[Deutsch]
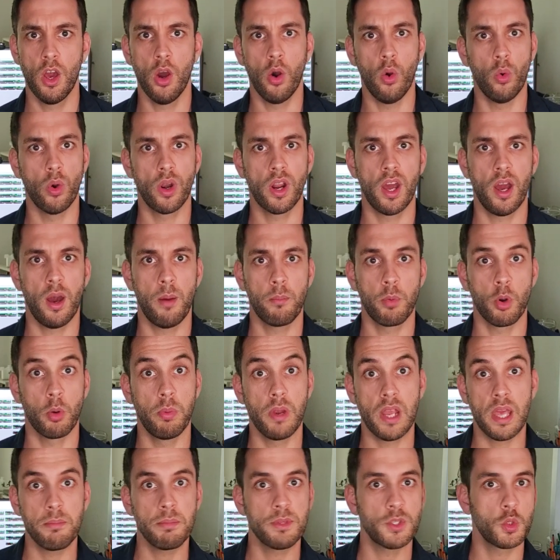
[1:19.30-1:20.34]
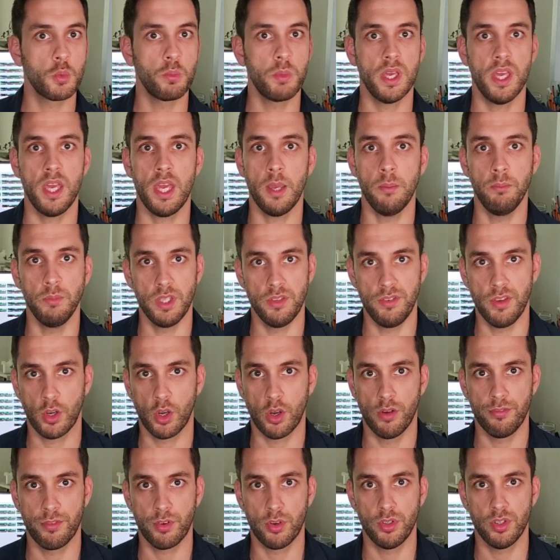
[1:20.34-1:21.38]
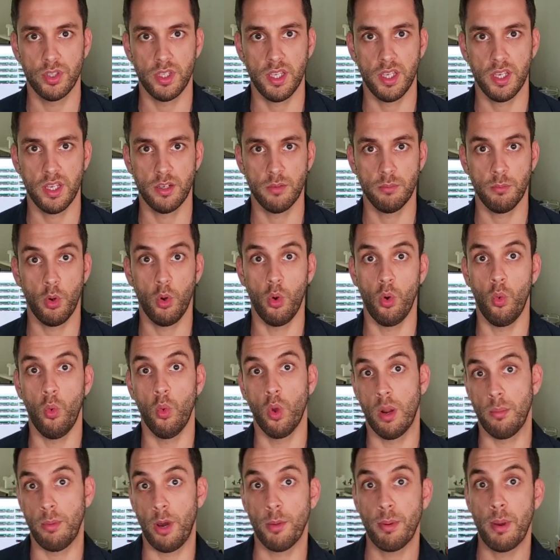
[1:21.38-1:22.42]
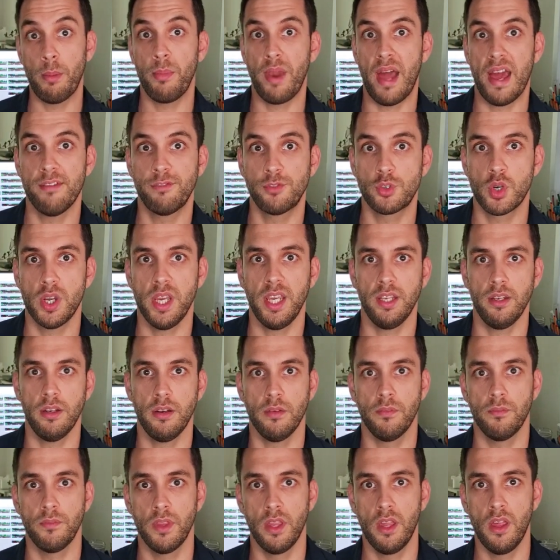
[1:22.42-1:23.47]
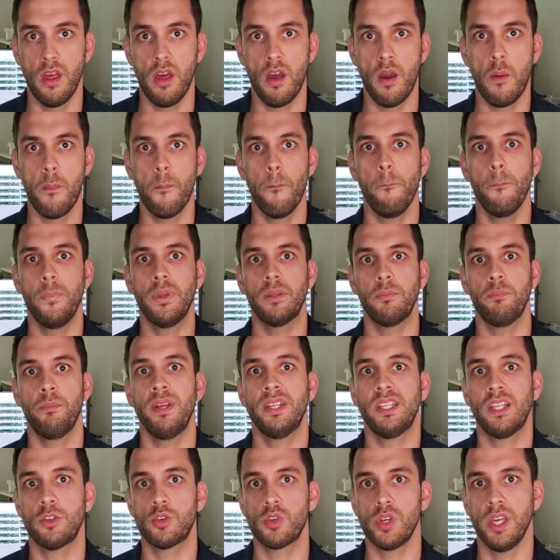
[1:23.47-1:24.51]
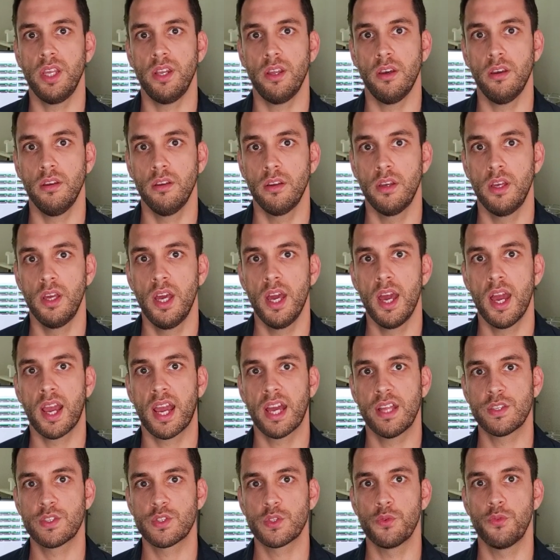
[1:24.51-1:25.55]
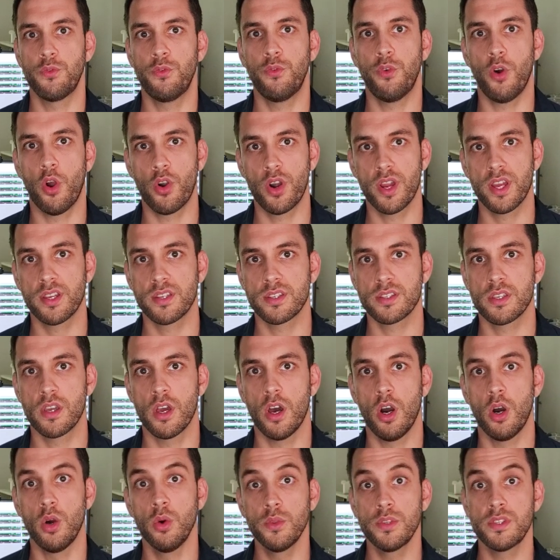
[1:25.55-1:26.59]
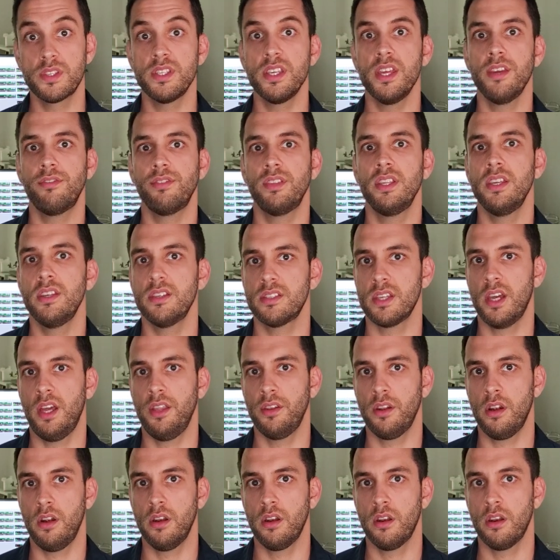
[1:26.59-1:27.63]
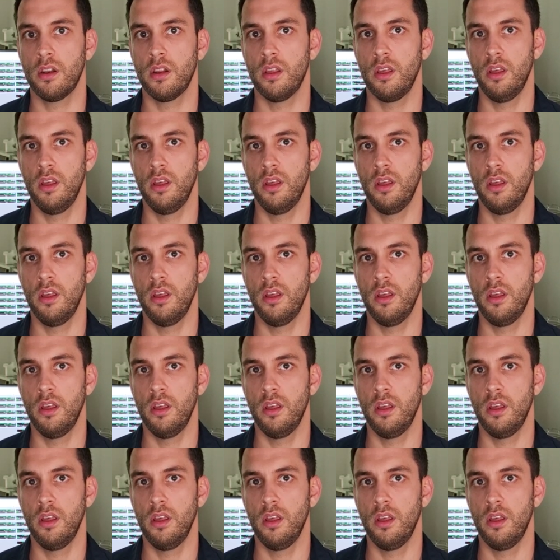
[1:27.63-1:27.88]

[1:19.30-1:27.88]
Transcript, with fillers: oder Probleme zu beheben, die wir konfrontieren oder auch beim Live-Traden. Mit MetaTrader kannst du Forex und CFDs handeln